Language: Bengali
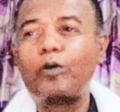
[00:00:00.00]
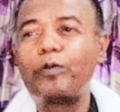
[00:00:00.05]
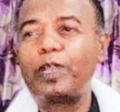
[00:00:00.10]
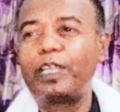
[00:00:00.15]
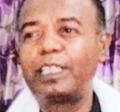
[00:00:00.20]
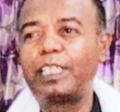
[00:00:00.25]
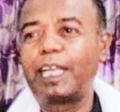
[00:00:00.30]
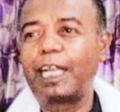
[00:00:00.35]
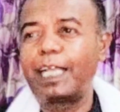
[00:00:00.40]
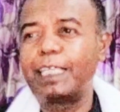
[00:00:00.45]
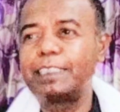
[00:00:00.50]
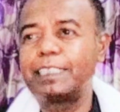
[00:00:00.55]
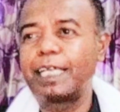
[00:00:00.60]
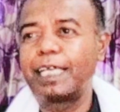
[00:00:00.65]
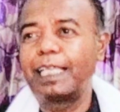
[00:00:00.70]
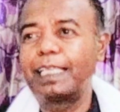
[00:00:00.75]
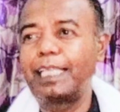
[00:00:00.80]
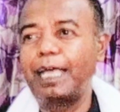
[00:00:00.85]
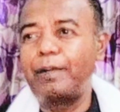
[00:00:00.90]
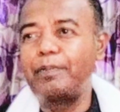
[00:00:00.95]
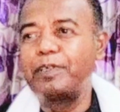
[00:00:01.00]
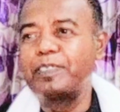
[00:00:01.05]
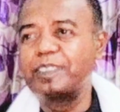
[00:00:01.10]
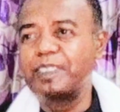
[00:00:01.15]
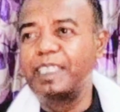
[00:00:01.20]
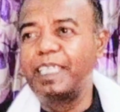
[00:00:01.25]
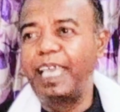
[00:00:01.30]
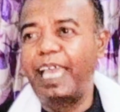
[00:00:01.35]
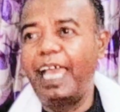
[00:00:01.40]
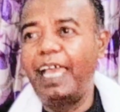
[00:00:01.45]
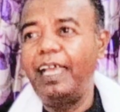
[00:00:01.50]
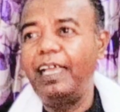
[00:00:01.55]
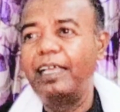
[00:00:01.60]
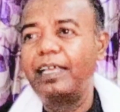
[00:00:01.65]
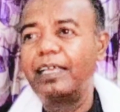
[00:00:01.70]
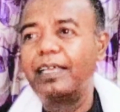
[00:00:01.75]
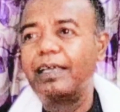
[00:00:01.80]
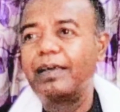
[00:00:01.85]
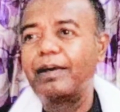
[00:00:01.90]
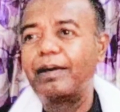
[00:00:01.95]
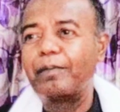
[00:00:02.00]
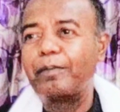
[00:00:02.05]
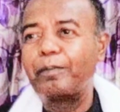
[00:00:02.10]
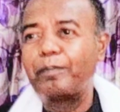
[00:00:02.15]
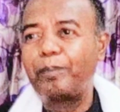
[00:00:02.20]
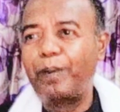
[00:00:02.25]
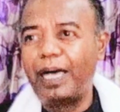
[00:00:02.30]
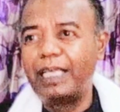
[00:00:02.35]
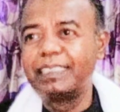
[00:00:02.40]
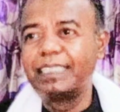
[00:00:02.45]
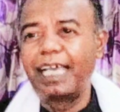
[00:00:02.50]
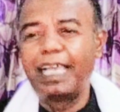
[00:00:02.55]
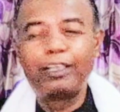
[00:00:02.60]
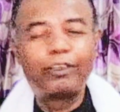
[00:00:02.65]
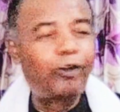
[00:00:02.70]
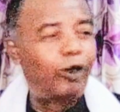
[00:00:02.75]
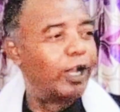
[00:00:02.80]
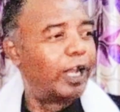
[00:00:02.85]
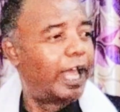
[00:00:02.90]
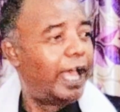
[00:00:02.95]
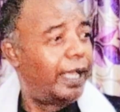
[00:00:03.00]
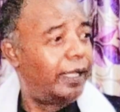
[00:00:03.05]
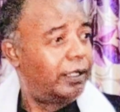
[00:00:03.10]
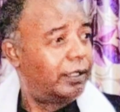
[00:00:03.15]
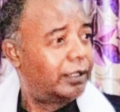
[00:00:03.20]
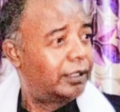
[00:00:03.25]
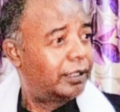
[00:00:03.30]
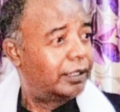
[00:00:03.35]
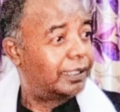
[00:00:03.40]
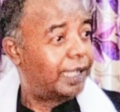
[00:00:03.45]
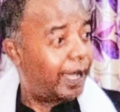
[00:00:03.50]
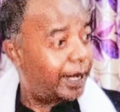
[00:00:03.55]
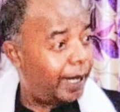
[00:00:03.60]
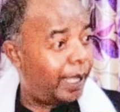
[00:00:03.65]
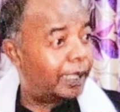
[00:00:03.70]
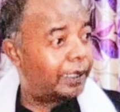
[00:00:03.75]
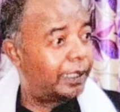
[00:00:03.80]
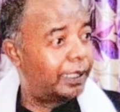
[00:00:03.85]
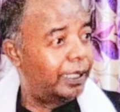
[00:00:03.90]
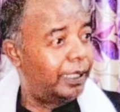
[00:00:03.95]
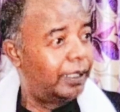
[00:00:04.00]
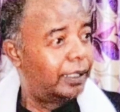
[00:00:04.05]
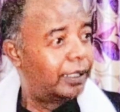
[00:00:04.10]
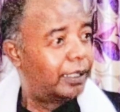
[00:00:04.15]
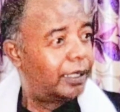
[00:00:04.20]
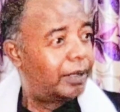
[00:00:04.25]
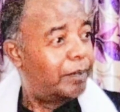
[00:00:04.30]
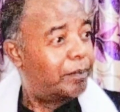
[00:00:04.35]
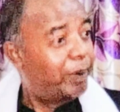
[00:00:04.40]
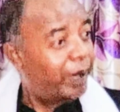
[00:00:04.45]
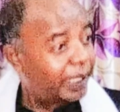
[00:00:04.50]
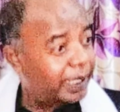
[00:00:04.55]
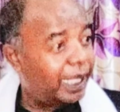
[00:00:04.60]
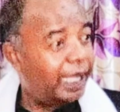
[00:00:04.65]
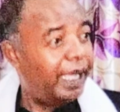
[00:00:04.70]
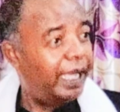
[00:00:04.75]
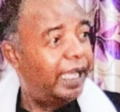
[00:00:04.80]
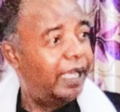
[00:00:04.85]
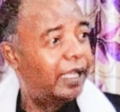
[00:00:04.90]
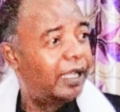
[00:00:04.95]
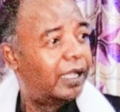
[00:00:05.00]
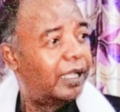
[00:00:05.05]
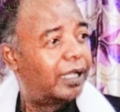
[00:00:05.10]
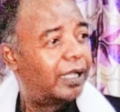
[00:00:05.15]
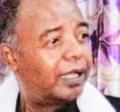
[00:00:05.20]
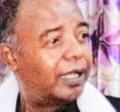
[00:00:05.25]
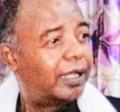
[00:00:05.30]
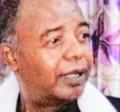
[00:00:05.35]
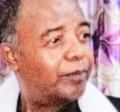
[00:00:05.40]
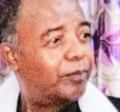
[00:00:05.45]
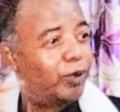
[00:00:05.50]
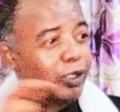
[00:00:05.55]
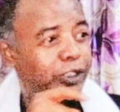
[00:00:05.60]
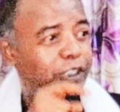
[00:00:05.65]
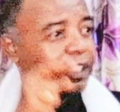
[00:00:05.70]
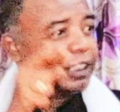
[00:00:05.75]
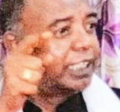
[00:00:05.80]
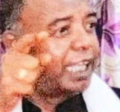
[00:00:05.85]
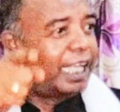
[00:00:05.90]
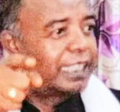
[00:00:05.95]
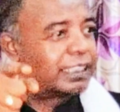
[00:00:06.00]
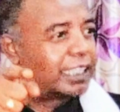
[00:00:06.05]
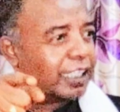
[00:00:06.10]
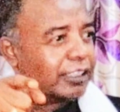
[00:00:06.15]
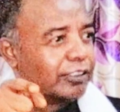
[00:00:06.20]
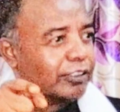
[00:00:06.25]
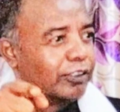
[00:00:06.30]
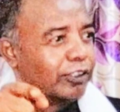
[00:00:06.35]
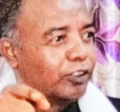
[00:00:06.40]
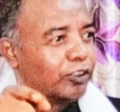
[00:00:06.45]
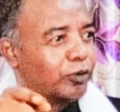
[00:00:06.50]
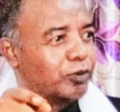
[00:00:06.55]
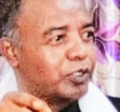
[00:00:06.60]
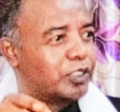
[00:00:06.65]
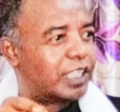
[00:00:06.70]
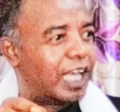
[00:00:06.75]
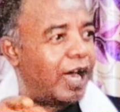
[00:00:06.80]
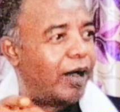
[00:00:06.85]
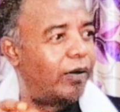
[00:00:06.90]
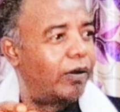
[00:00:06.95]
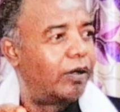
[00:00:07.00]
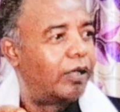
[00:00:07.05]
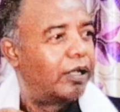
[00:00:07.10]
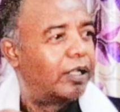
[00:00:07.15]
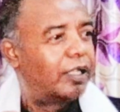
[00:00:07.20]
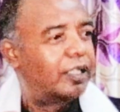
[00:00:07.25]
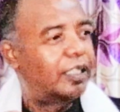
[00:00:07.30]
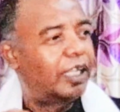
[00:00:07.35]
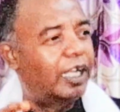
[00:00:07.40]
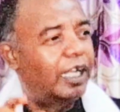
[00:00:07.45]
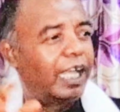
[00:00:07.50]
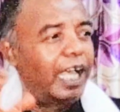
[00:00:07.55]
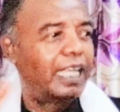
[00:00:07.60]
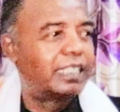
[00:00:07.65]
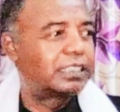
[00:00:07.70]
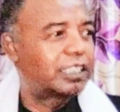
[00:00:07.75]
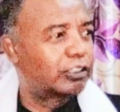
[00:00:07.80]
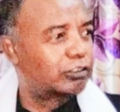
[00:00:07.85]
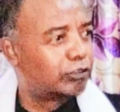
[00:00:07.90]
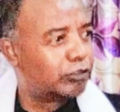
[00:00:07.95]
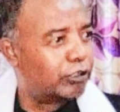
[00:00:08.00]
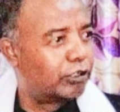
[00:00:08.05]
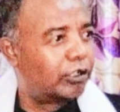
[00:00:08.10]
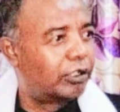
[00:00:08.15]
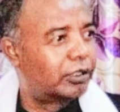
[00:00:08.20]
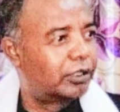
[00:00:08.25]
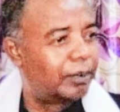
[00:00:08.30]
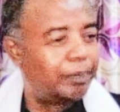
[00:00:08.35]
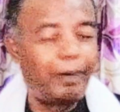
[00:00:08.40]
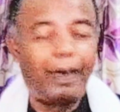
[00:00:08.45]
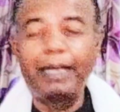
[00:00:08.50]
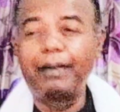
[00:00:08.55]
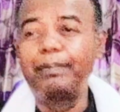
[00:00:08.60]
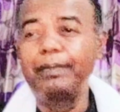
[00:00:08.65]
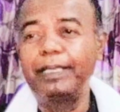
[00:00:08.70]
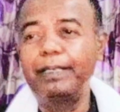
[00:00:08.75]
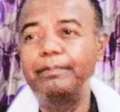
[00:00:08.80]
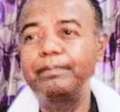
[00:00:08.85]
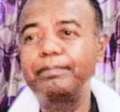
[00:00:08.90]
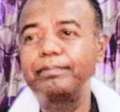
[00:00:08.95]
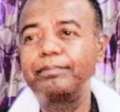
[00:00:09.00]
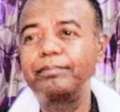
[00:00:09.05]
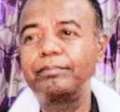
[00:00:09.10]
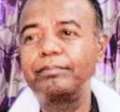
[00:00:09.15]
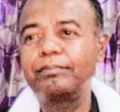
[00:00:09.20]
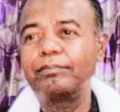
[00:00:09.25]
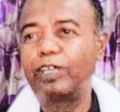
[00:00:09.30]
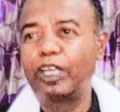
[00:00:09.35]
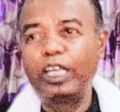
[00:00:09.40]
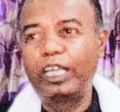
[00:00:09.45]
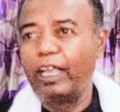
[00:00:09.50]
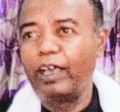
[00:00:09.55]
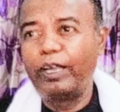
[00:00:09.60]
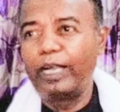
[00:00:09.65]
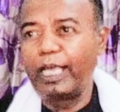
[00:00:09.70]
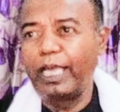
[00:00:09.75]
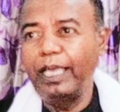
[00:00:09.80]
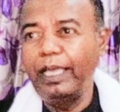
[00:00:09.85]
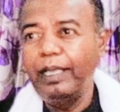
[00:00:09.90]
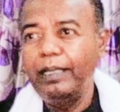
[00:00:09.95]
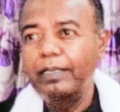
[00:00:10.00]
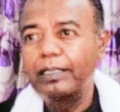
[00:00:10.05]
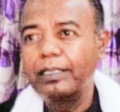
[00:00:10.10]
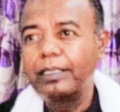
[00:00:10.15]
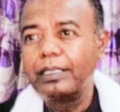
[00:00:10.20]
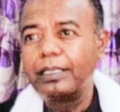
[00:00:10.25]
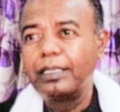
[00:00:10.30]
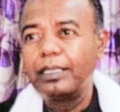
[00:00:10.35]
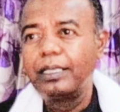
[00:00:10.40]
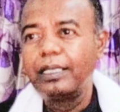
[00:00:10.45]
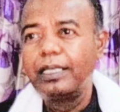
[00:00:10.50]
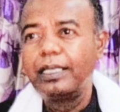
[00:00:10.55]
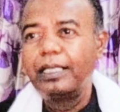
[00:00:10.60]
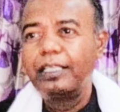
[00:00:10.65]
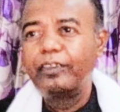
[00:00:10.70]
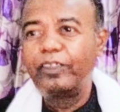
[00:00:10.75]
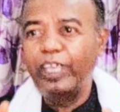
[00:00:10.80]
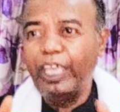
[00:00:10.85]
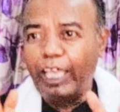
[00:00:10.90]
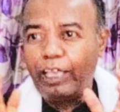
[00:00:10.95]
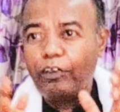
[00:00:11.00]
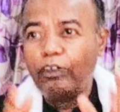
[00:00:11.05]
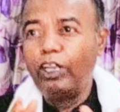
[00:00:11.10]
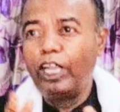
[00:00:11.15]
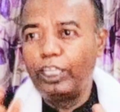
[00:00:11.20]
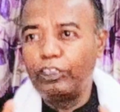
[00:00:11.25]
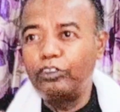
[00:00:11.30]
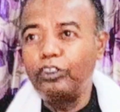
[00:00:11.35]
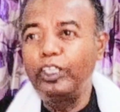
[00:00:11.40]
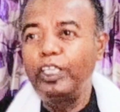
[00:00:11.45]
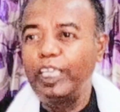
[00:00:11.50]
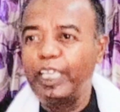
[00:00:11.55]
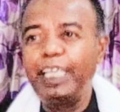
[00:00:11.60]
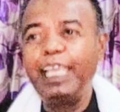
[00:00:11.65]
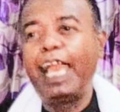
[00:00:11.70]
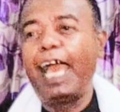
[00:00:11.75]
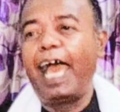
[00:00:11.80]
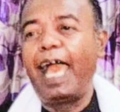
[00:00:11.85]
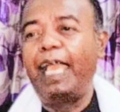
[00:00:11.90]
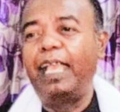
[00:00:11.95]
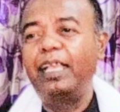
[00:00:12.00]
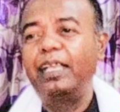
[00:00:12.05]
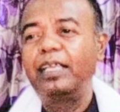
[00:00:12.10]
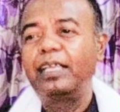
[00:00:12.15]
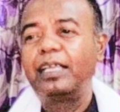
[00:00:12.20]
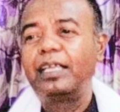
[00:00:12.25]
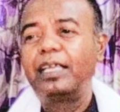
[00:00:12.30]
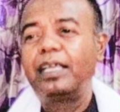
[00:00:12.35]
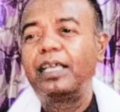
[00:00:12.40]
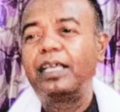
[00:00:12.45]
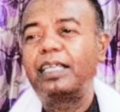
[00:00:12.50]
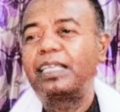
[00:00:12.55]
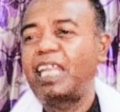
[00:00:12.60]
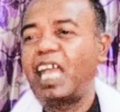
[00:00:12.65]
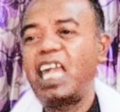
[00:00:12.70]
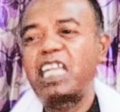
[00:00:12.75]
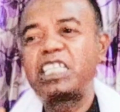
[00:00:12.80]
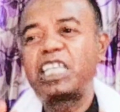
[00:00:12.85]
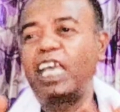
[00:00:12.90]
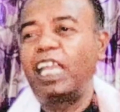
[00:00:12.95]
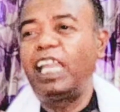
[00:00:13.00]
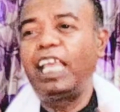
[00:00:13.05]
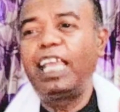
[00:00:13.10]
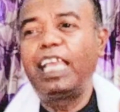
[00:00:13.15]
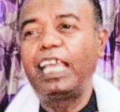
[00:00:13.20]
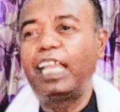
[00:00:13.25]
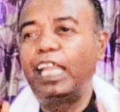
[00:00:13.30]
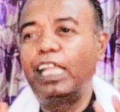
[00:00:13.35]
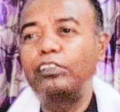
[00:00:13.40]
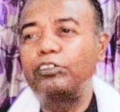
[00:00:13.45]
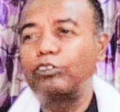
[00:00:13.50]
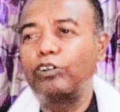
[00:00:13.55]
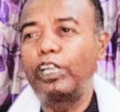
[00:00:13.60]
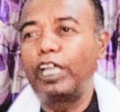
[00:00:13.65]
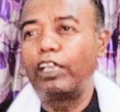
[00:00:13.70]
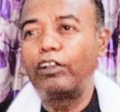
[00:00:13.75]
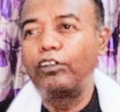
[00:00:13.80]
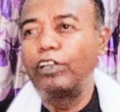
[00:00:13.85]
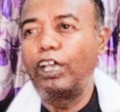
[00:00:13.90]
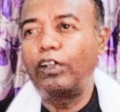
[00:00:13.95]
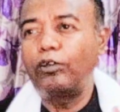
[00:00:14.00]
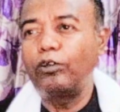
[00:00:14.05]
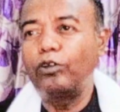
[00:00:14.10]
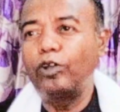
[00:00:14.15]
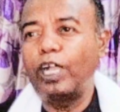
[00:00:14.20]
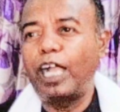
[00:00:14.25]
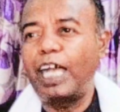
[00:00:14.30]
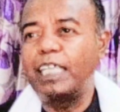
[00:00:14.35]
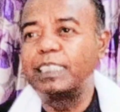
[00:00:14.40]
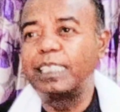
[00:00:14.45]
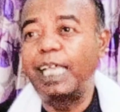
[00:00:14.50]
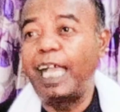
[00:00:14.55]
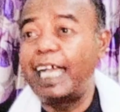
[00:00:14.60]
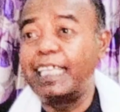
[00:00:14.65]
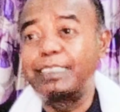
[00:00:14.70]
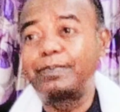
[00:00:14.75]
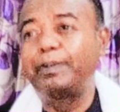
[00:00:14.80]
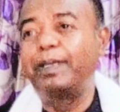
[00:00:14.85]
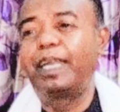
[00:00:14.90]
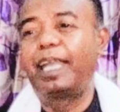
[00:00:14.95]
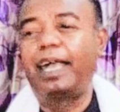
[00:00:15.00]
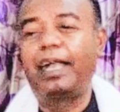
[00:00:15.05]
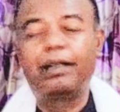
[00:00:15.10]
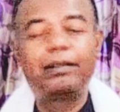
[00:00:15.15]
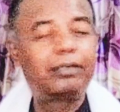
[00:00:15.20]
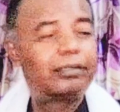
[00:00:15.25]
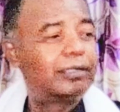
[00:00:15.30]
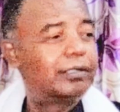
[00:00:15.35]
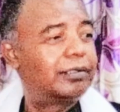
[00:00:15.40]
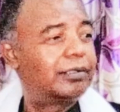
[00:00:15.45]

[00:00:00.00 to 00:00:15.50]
কবিরাজের কাছ থেকে তাবিজ নিয়ে মাজায় গলায় ডান হাতে বেঁধে বলছে যে আজকে যদি তুমি যাও তাহলে আজকে যুদ্ধ করতে পারবে বলে না অনেকে এগুলা তুই নিয়ে আয় টাকশালে গেলে তোর এগুলা কোনো কাজে আসবে না